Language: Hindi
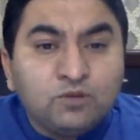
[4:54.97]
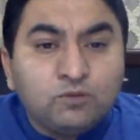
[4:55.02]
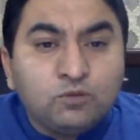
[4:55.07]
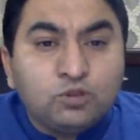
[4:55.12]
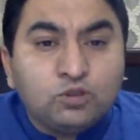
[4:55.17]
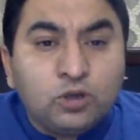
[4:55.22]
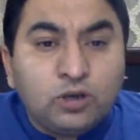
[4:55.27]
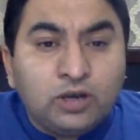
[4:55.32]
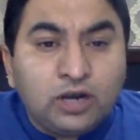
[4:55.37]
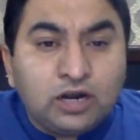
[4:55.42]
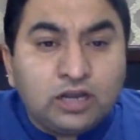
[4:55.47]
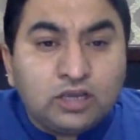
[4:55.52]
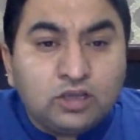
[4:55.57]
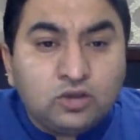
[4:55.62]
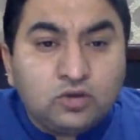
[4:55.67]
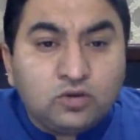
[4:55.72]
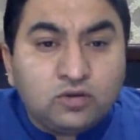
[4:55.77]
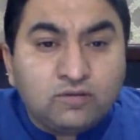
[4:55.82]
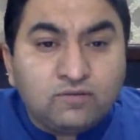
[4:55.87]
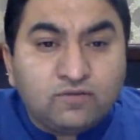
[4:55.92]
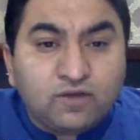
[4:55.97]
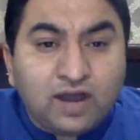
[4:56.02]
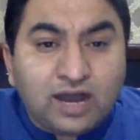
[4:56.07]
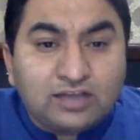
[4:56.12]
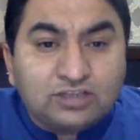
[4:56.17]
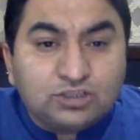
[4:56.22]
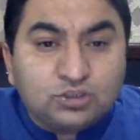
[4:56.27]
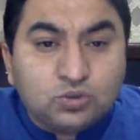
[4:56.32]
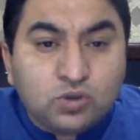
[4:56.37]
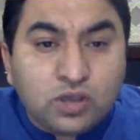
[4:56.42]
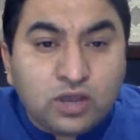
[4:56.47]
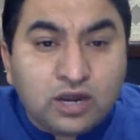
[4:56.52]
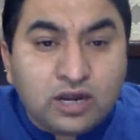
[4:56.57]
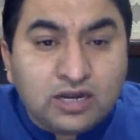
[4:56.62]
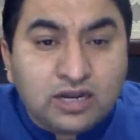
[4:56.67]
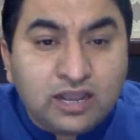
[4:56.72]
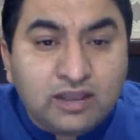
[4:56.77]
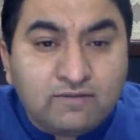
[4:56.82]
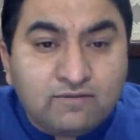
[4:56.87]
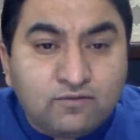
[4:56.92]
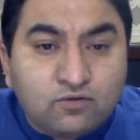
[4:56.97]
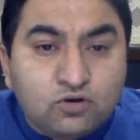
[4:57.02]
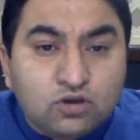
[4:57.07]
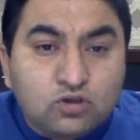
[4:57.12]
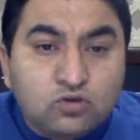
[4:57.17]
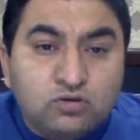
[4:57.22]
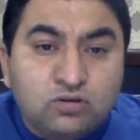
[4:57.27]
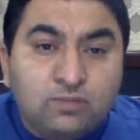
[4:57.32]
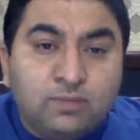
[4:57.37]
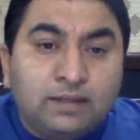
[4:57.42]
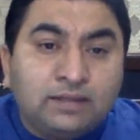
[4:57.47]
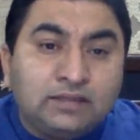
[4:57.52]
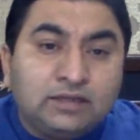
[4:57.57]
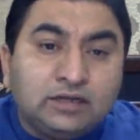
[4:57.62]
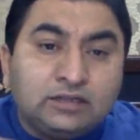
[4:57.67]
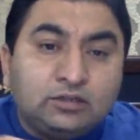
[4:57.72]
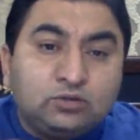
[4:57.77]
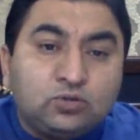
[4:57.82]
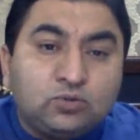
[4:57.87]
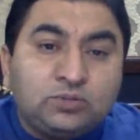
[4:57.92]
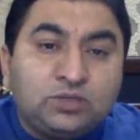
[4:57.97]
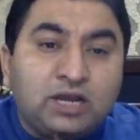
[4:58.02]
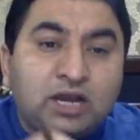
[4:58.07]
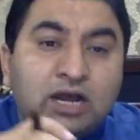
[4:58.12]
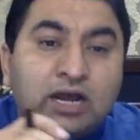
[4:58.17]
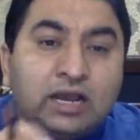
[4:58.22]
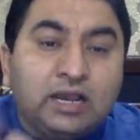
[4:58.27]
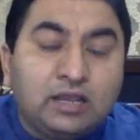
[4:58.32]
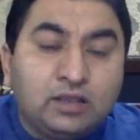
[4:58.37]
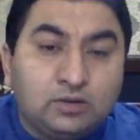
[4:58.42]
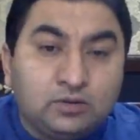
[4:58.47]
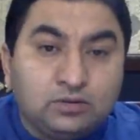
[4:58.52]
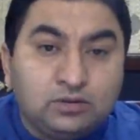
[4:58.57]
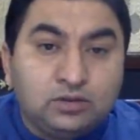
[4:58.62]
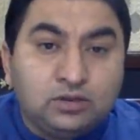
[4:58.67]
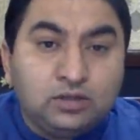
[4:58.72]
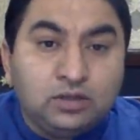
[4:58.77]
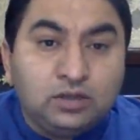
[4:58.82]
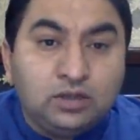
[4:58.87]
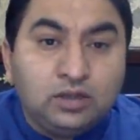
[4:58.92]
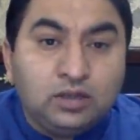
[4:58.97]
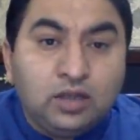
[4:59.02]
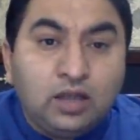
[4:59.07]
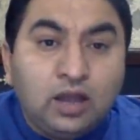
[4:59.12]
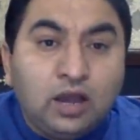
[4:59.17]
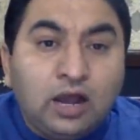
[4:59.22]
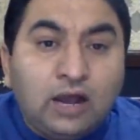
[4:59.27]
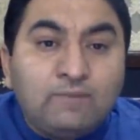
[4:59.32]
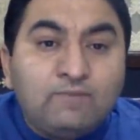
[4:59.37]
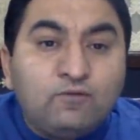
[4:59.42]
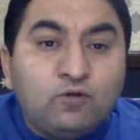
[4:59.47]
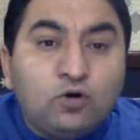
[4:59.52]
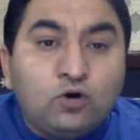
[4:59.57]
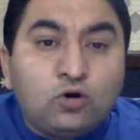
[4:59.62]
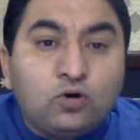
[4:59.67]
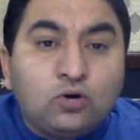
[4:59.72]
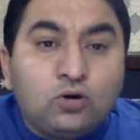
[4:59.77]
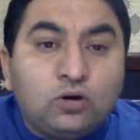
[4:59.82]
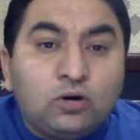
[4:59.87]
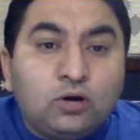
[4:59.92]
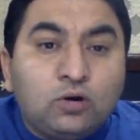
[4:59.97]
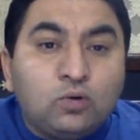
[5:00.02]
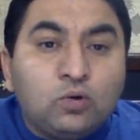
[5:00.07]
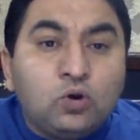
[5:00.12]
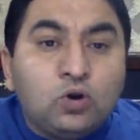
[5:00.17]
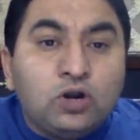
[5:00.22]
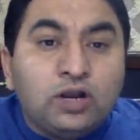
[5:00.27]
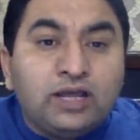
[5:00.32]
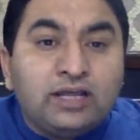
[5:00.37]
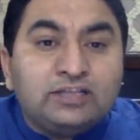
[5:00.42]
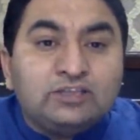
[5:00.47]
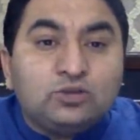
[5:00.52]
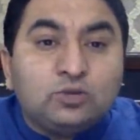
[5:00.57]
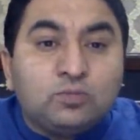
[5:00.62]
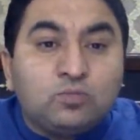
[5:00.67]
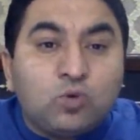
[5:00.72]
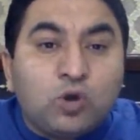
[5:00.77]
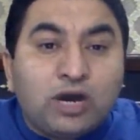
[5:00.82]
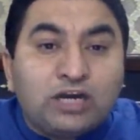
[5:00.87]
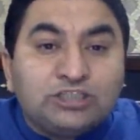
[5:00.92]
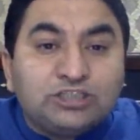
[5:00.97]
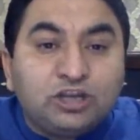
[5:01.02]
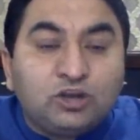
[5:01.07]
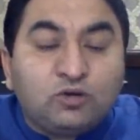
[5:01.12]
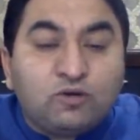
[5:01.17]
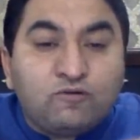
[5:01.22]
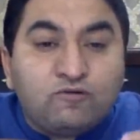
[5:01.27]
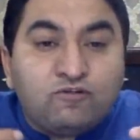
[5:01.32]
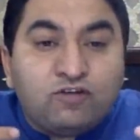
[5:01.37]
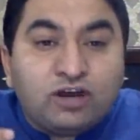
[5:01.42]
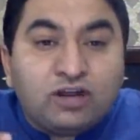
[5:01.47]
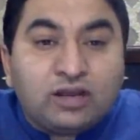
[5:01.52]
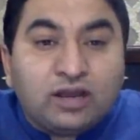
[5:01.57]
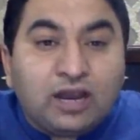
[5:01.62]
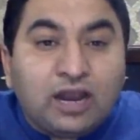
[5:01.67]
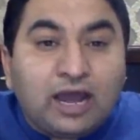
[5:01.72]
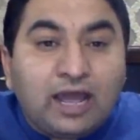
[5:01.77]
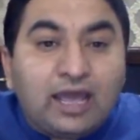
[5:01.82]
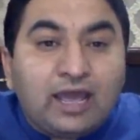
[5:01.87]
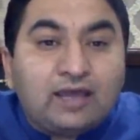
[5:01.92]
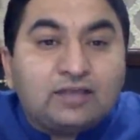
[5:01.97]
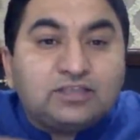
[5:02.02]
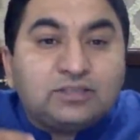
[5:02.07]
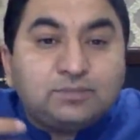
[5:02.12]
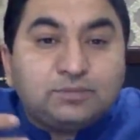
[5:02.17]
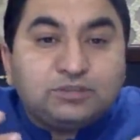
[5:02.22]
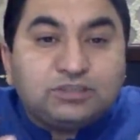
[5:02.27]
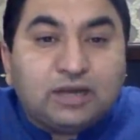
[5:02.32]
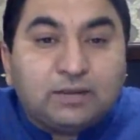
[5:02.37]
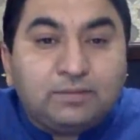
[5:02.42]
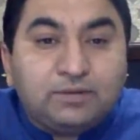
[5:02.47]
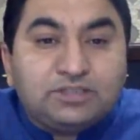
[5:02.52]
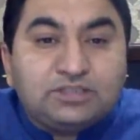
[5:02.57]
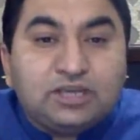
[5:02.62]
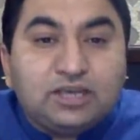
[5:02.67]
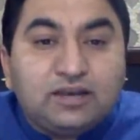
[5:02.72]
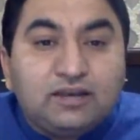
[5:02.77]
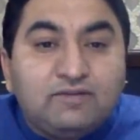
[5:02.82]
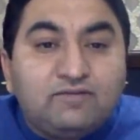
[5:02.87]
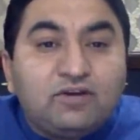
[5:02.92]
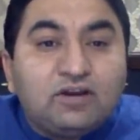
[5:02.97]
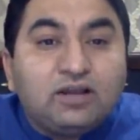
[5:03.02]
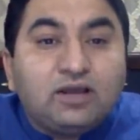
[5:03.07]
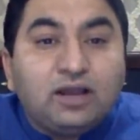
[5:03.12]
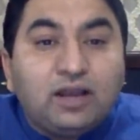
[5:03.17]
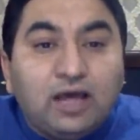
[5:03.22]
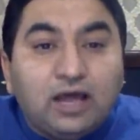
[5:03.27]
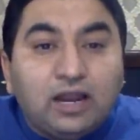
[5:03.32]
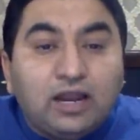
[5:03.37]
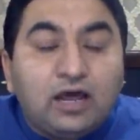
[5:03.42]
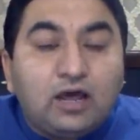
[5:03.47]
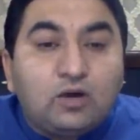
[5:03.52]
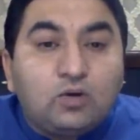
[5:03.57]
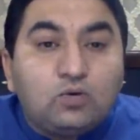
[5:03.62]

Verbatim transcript: वो जो लड़कियों के फहाशियों के अड्डे हैं वो क्यों नहीं बंद करते तुम यहाँ आ गए अब वो उन्होंने जो मुआरे को वर्गलाया ऐसी पंजाबी से कहने वर्गलाना